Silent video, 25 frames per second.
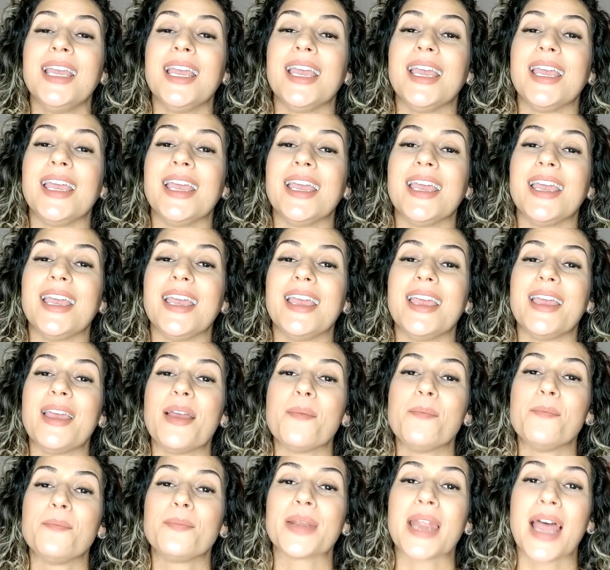
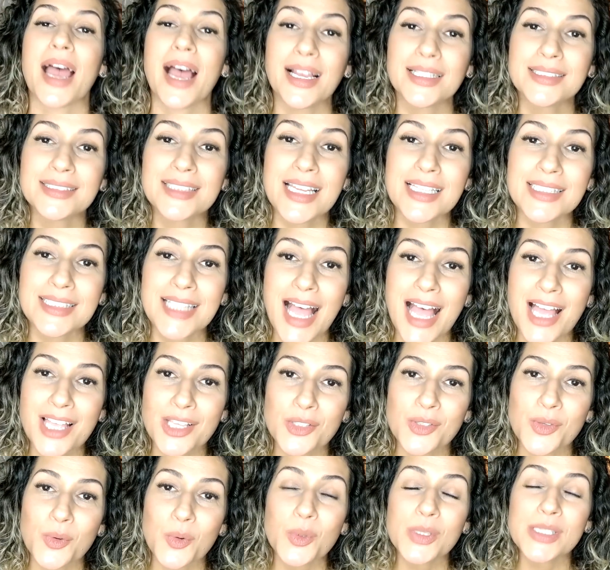é, eh, para
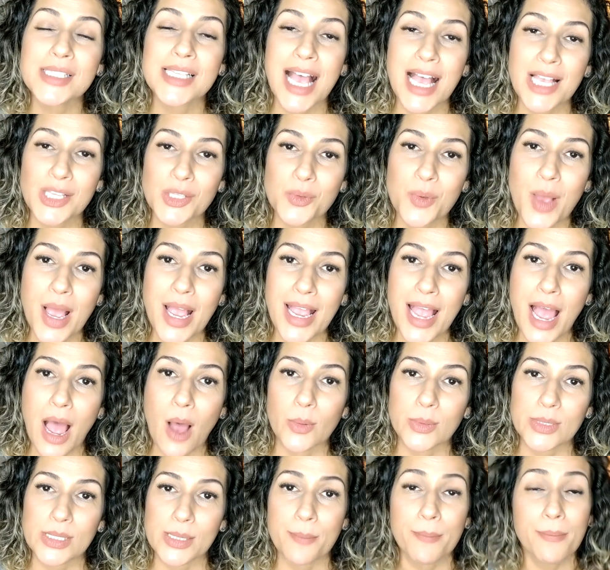tentar usar a sua
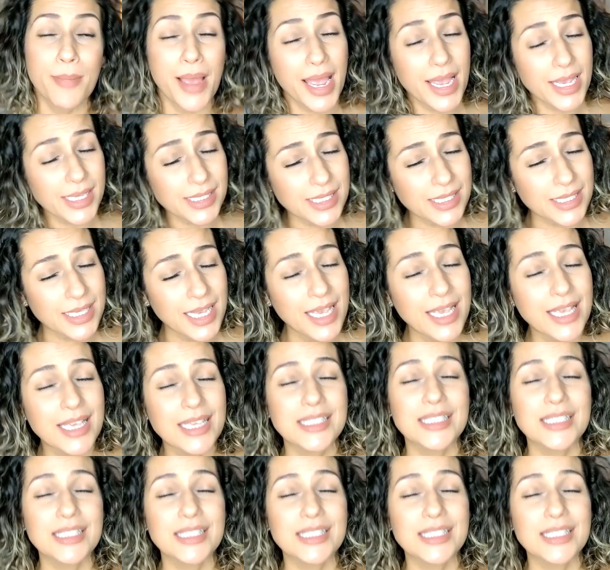calça. Mas